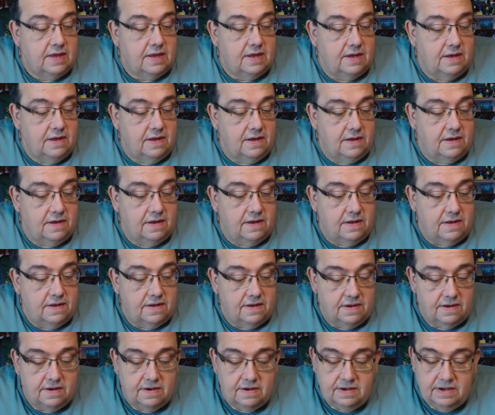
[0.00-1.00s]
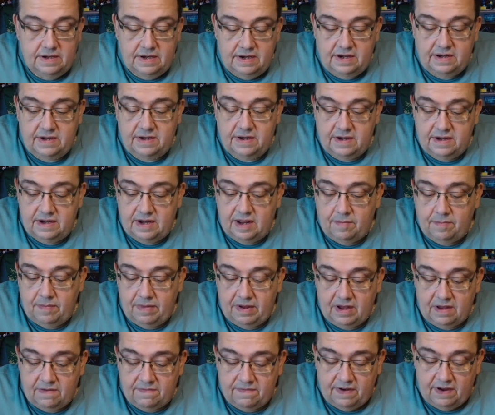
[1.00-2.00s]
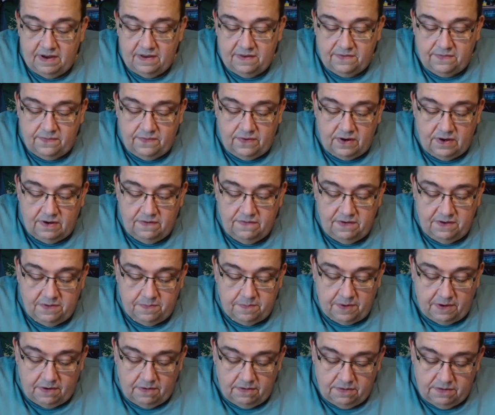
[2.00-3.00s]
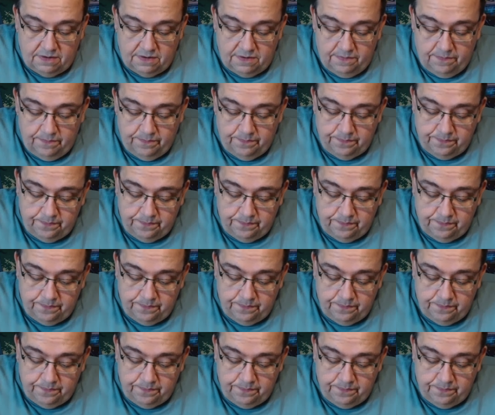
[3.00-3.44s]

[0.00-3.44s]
äh, nicht in der Menge weiß vorhanden, wie ich es brauchte.